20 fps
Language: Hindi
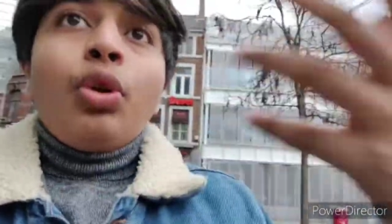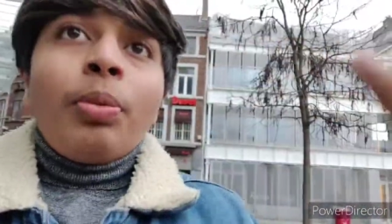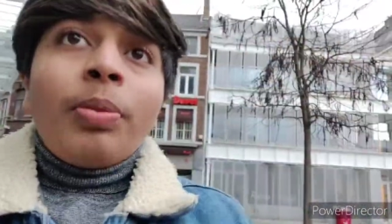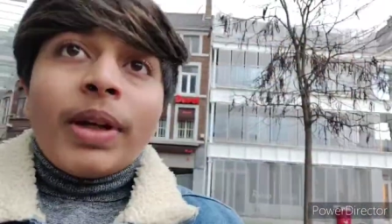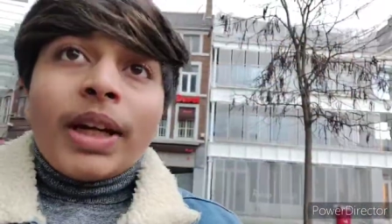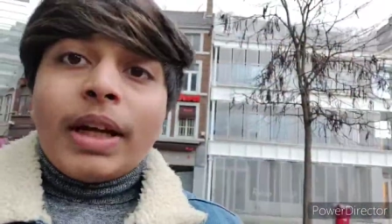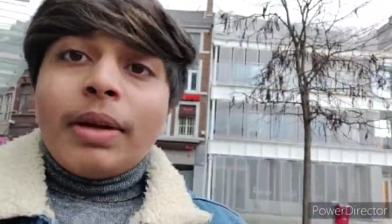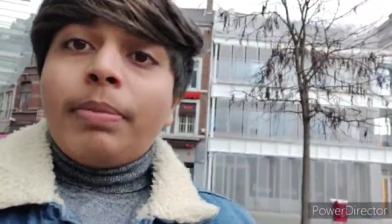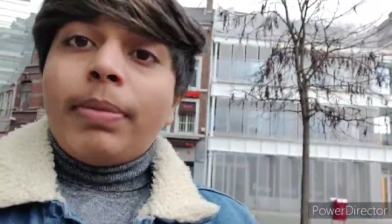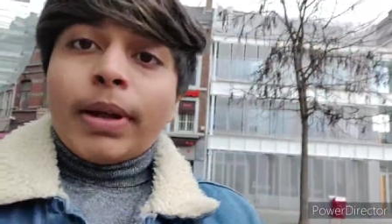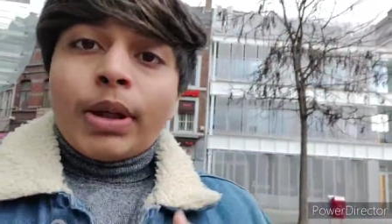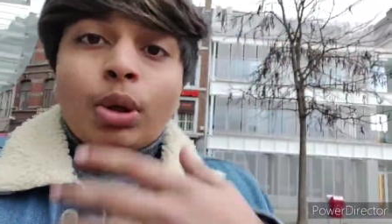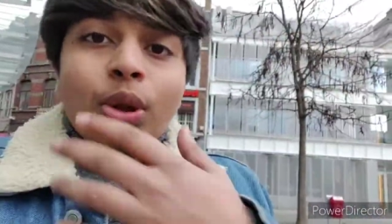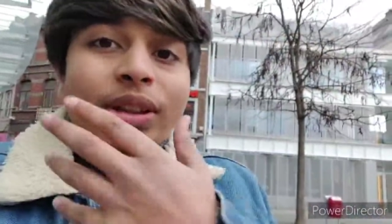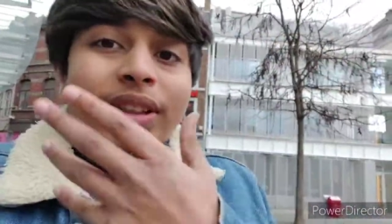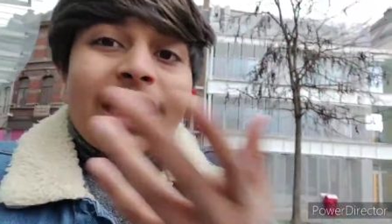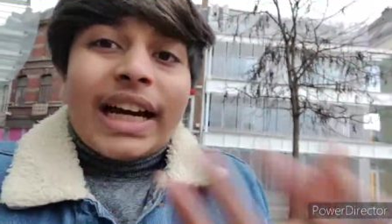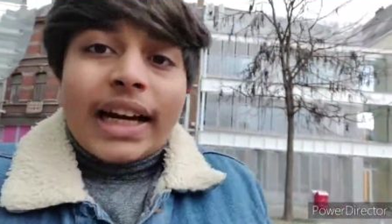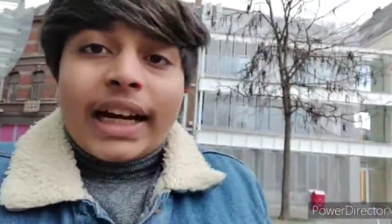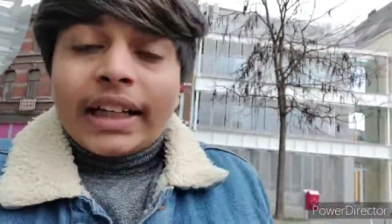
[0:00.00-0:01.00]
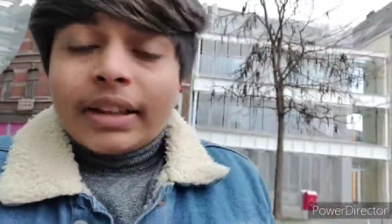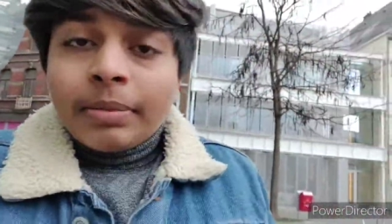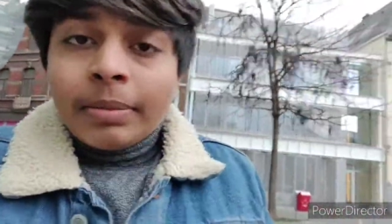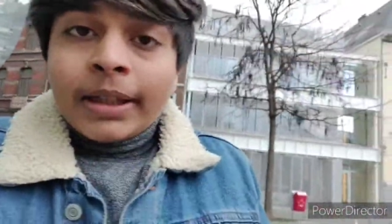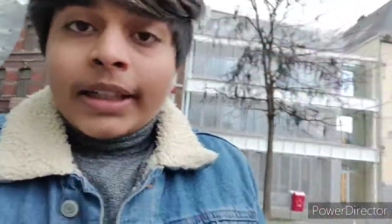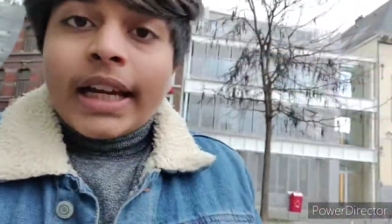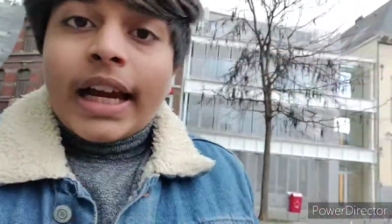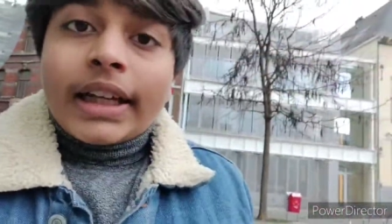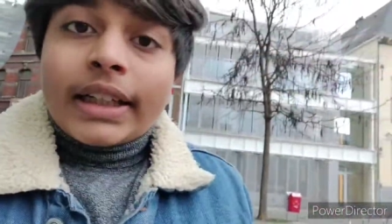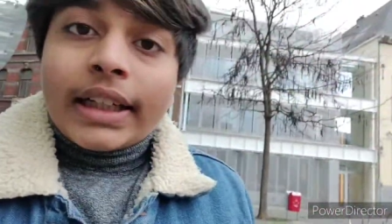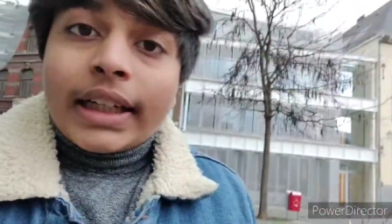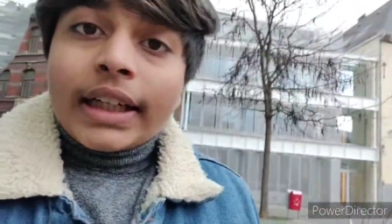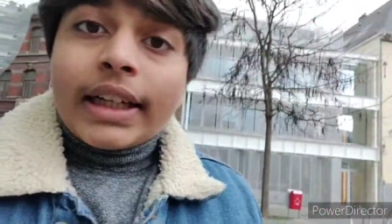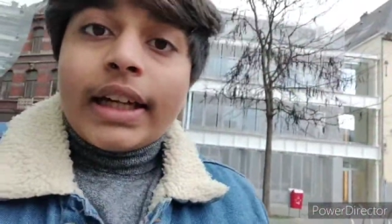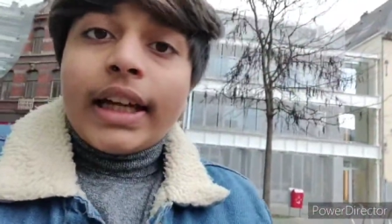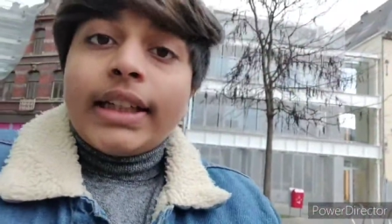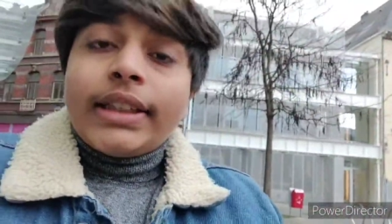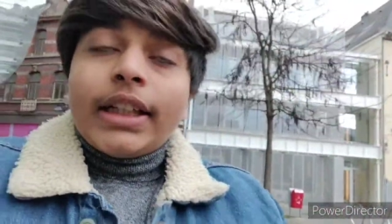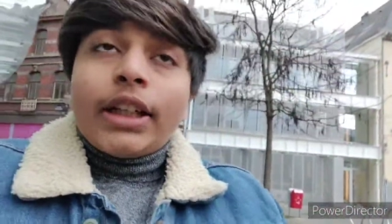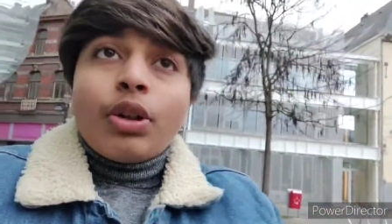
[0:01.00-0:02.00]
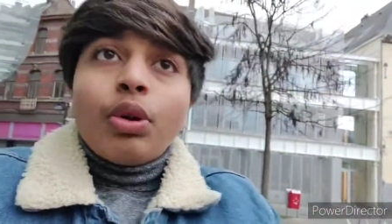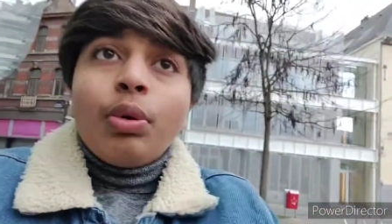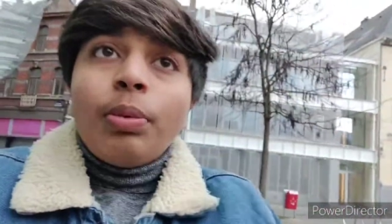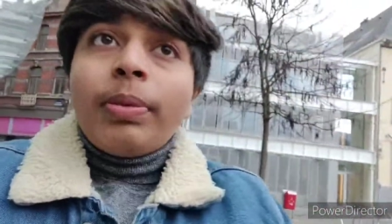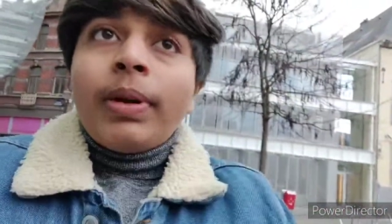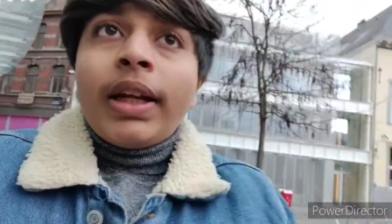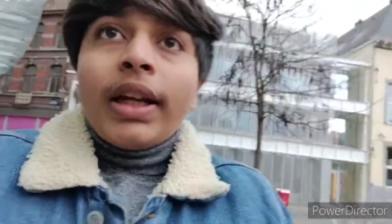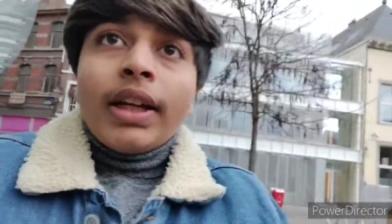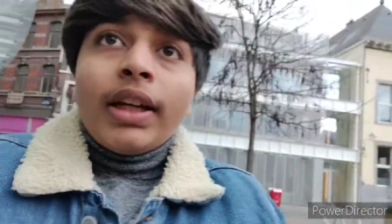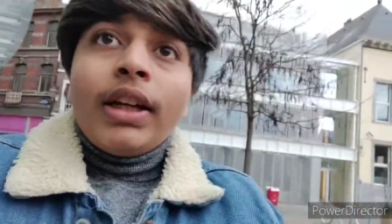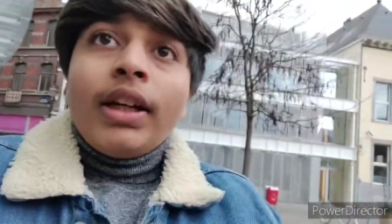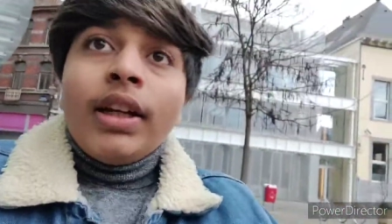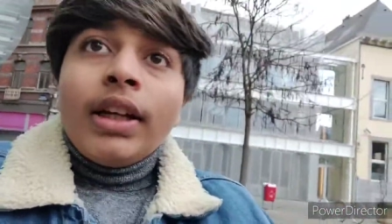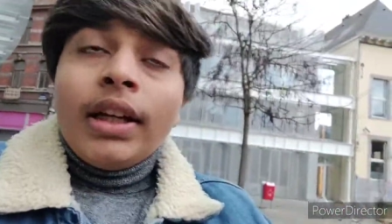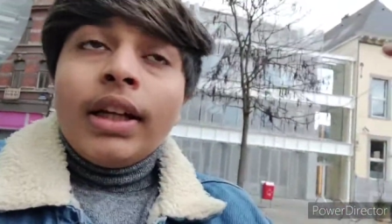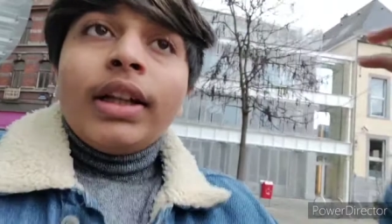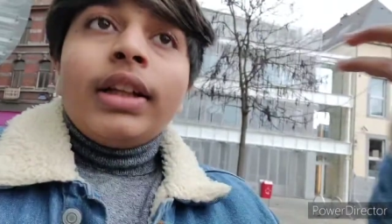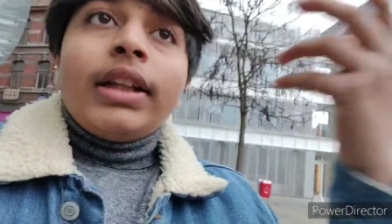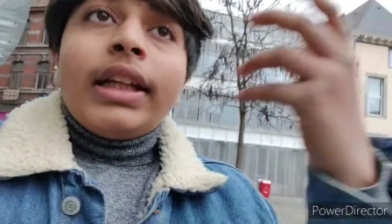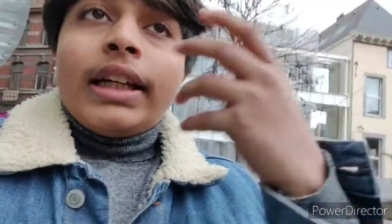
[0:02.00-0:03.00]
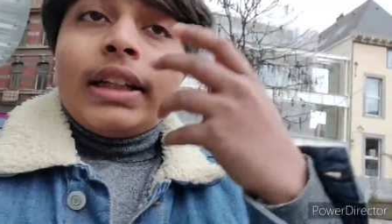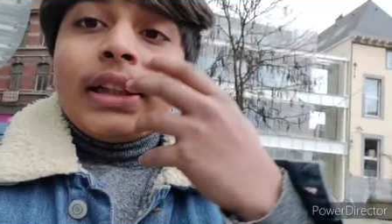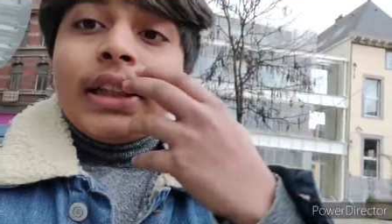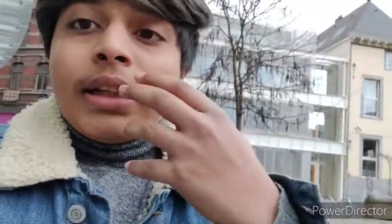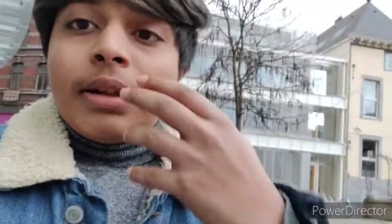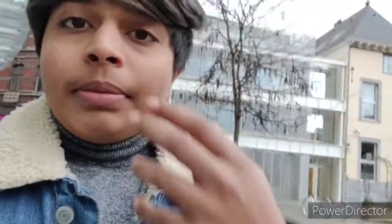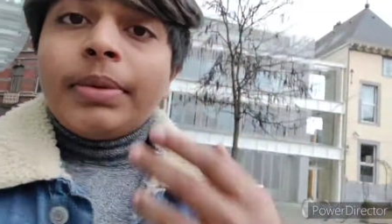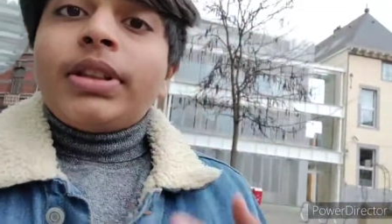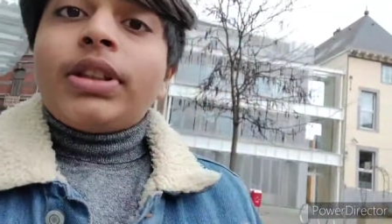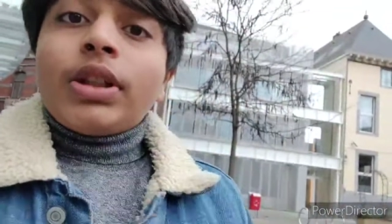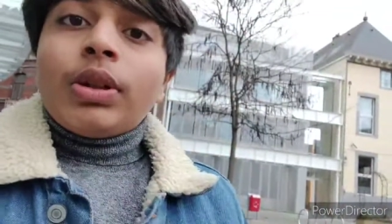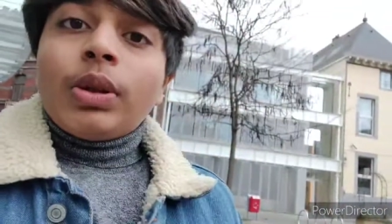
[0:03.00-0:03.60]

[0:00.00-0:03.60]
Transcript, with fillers: घूम रहे बेरोजगार आदमी क्या करेंगे ऐसा घूम रहे देखते हैं अभी